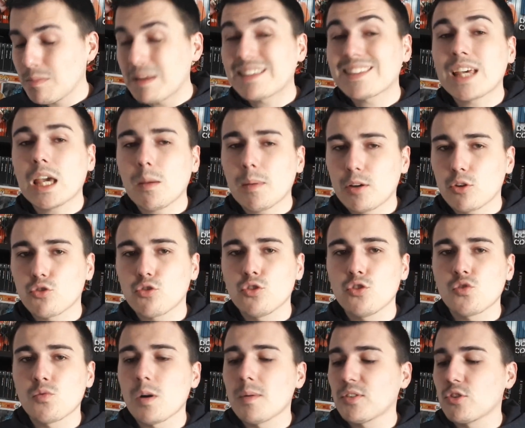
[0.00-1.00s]
mais très
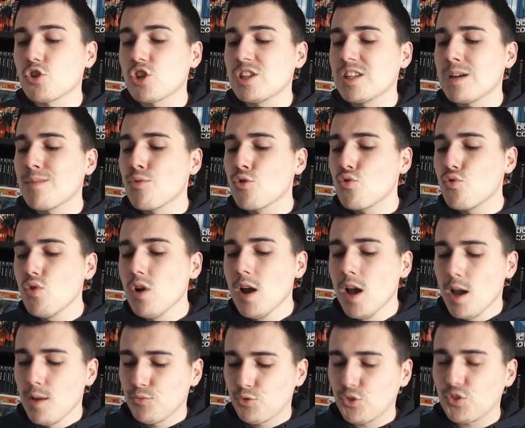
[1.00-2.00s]
précautionneusement parce que j'y tiens beaucoup
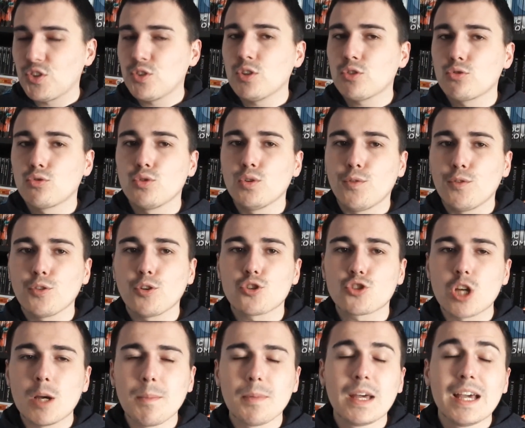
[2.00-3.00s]
parce que c'est une excuse du Funko
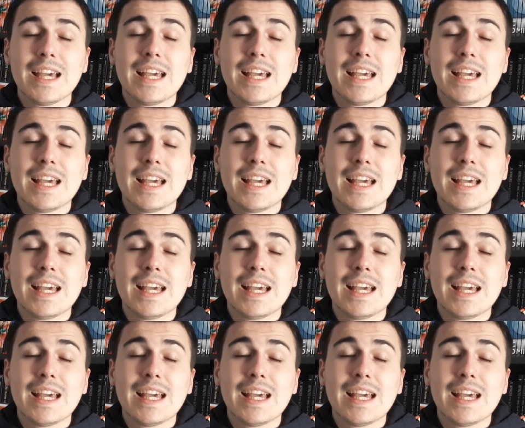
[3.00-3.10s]
Shop